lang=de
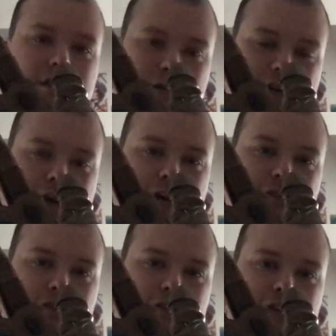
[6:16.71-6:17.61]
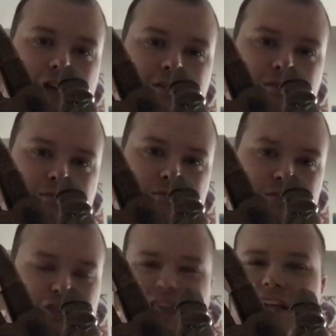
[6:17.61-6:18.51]
Länger gedrückt halten.
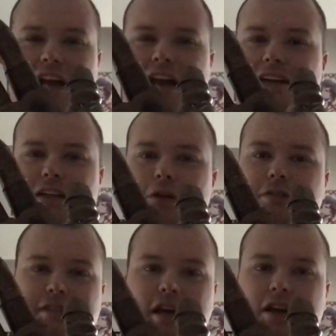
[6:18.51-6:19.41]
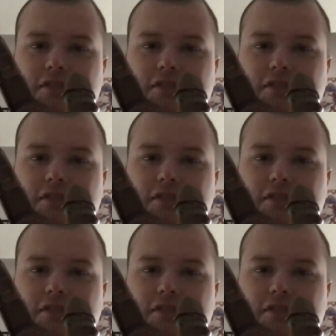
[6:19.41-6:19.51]
Es steht leider keine genaue Zahl,